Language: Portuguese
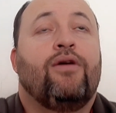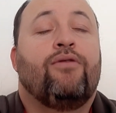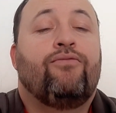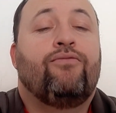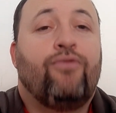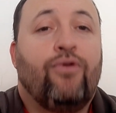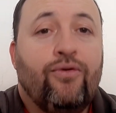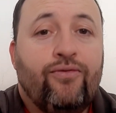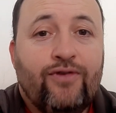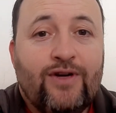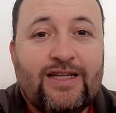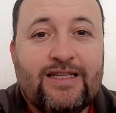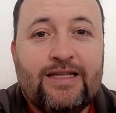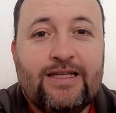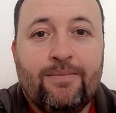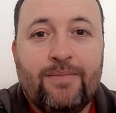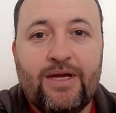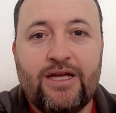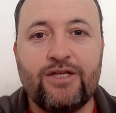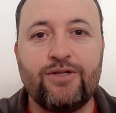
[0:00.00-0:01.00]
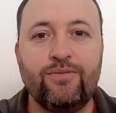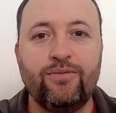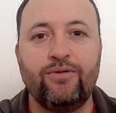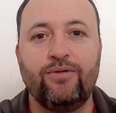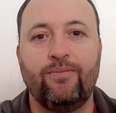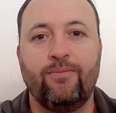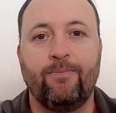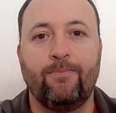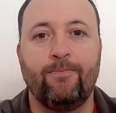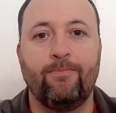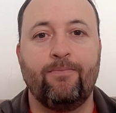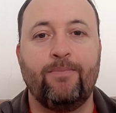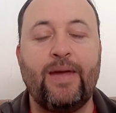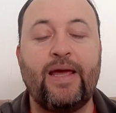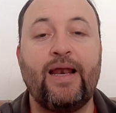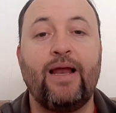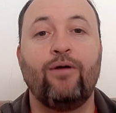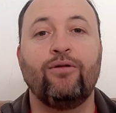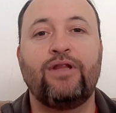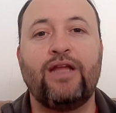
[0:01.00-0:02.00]
vou fazer mesmo
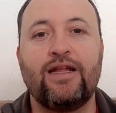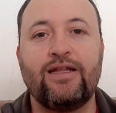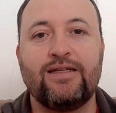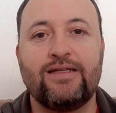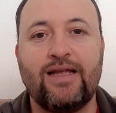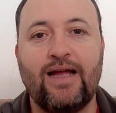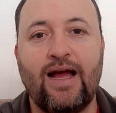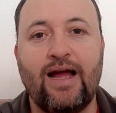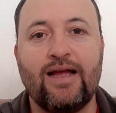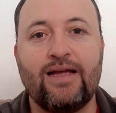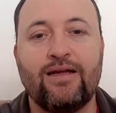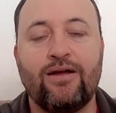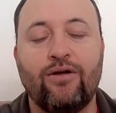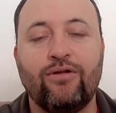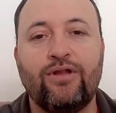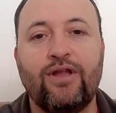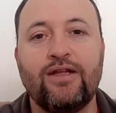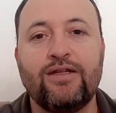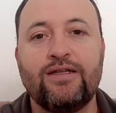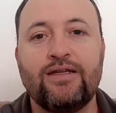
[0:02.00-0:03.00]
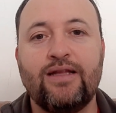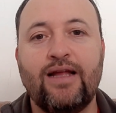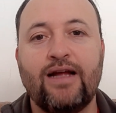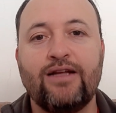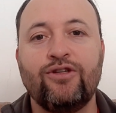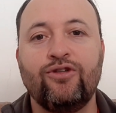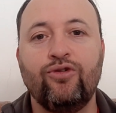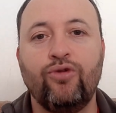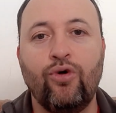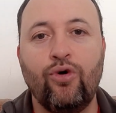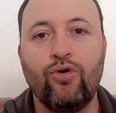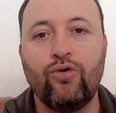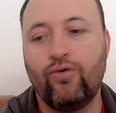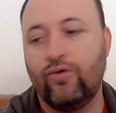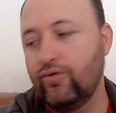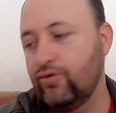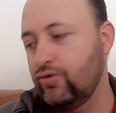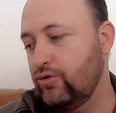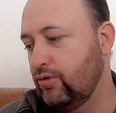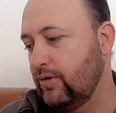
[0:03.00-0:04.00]
pela autenticidade, no
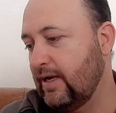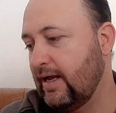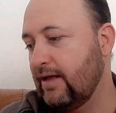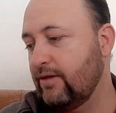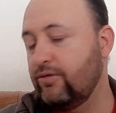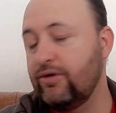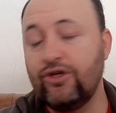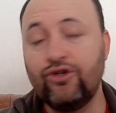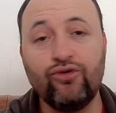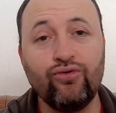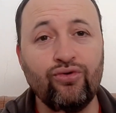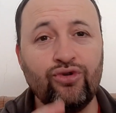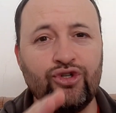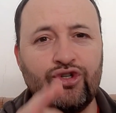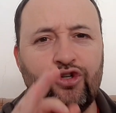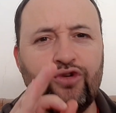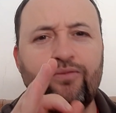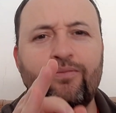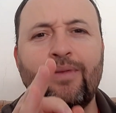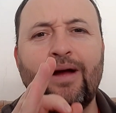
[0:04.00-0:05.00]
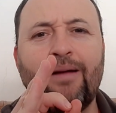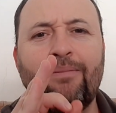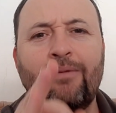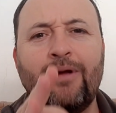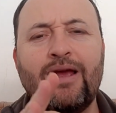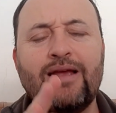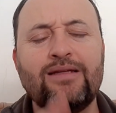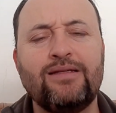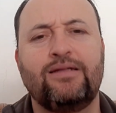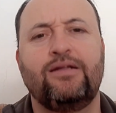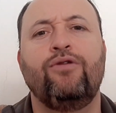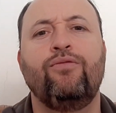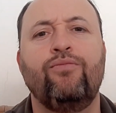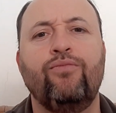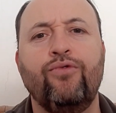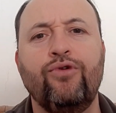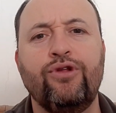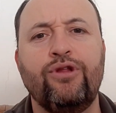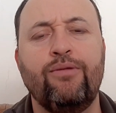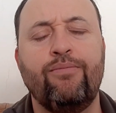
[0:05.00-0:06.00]
consulado. E surgiu uma questão
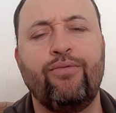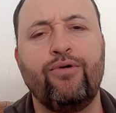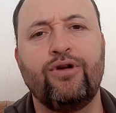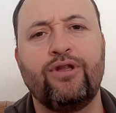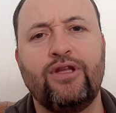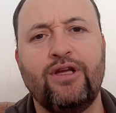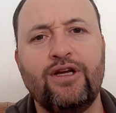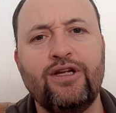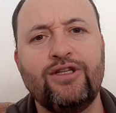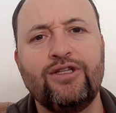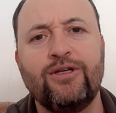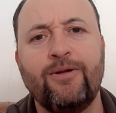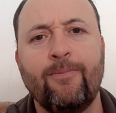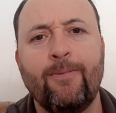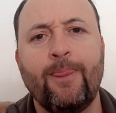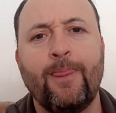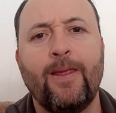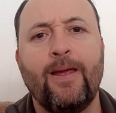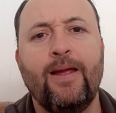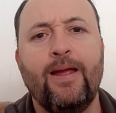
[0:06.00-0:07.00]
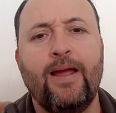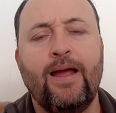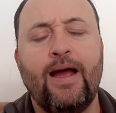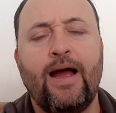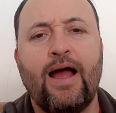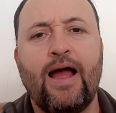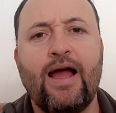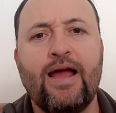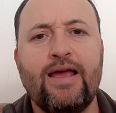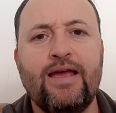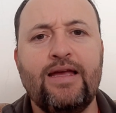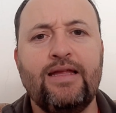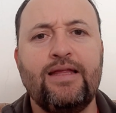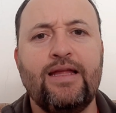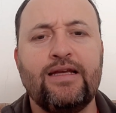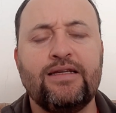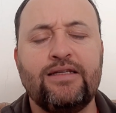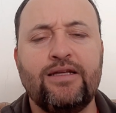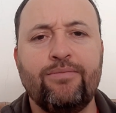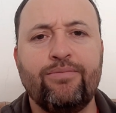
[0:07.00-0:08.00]
muito importante aí
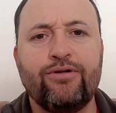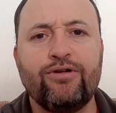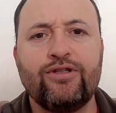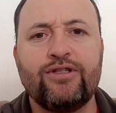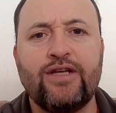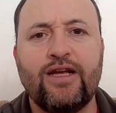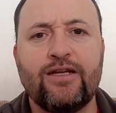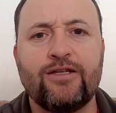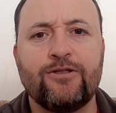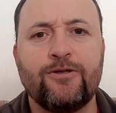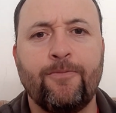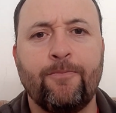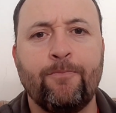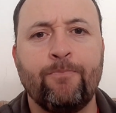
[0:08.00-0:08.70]
neste processo.